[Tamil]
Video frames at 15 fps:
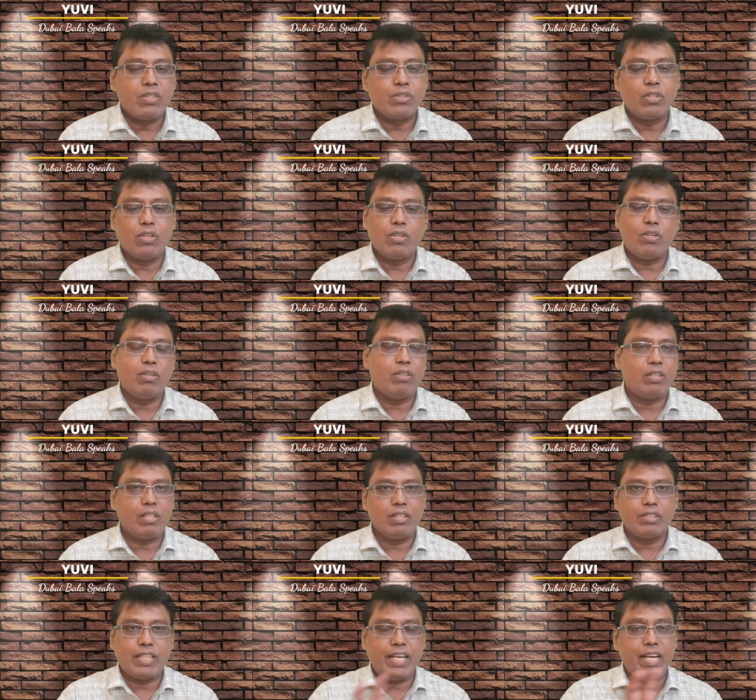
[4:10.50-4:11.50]
ஸோ
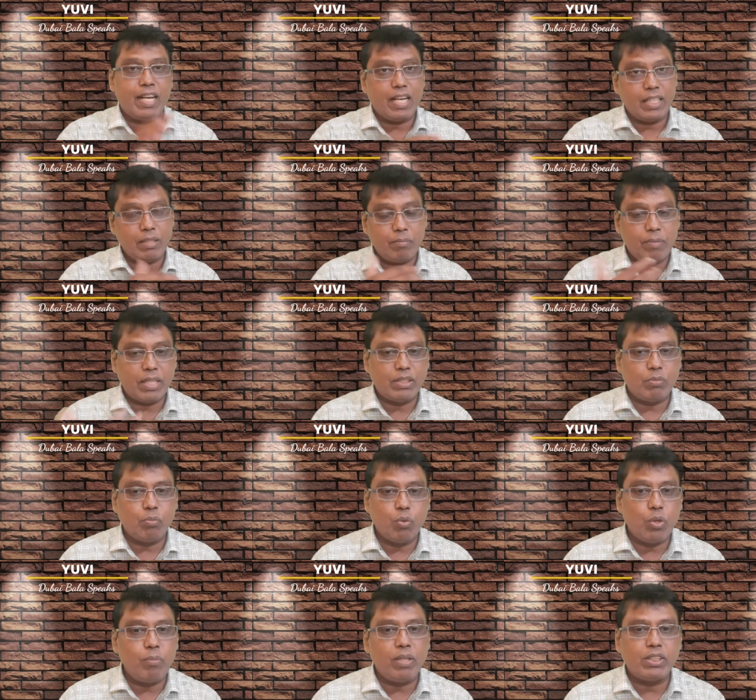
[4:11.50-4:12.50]
ஸ்ரீலங்கா அந்த மேட்ச்
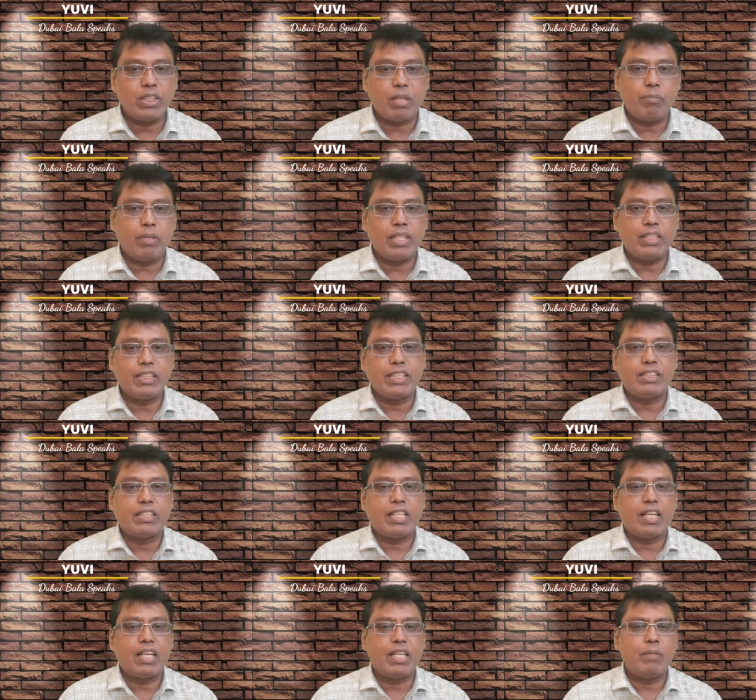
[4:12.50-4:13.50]
மூணு மேட்ச் நம்மகிட்ட
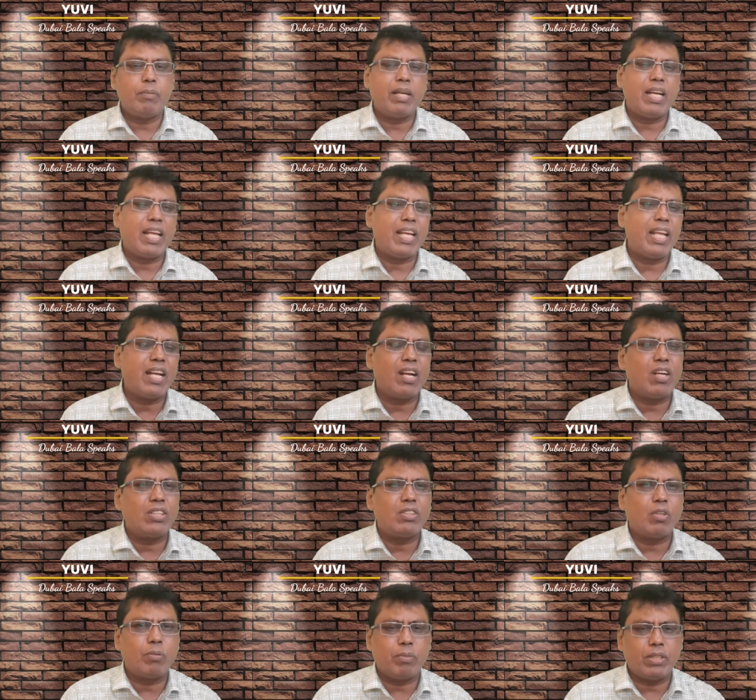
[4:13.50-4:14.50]
ஜெயிச்சிட்டாங்க இந்த மாதிரி நிறைய
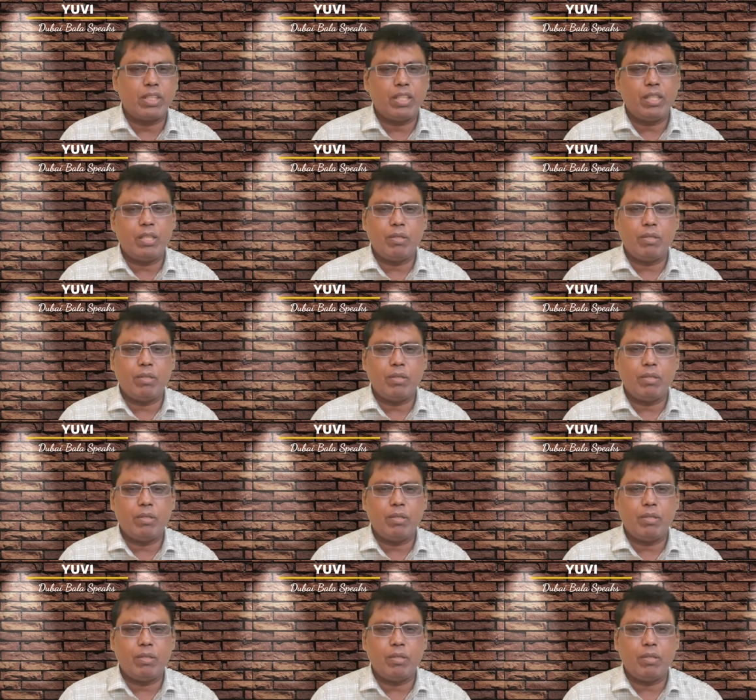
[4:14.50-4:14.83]
ரெக்கார்ட்ஸ் அவரை பற்றி